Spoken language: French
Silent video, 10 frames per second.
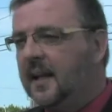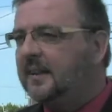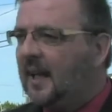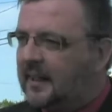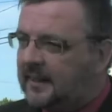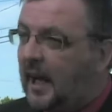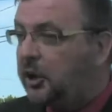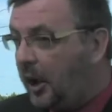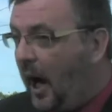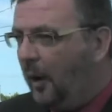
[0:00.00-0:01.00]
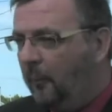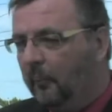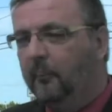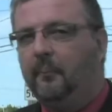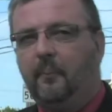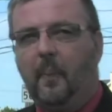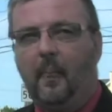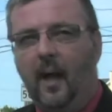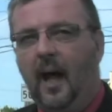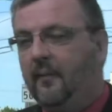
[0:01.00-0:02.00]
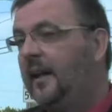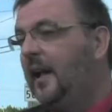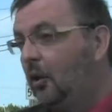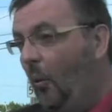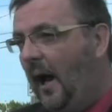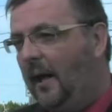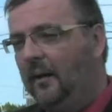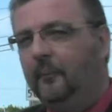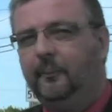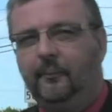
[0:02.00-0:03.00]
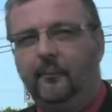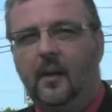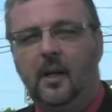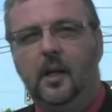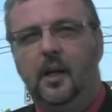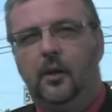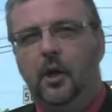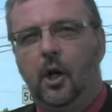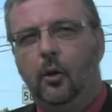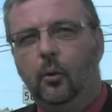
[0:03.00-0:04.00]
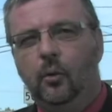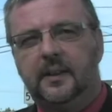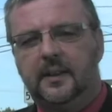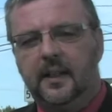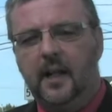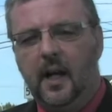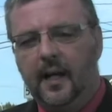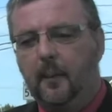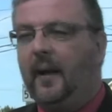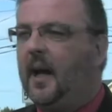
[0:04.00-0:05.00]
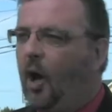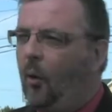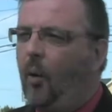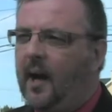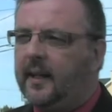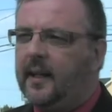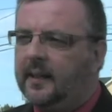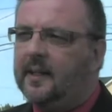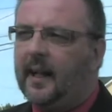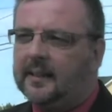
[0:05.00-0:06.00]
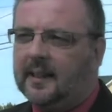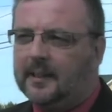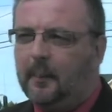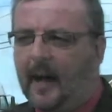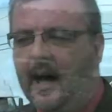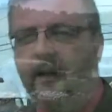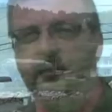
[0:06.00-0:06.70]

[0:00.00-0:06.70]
sa, chambre avec des toiles. Il y a eu aussi euh, Gabriel Roy qui a été très inspirant.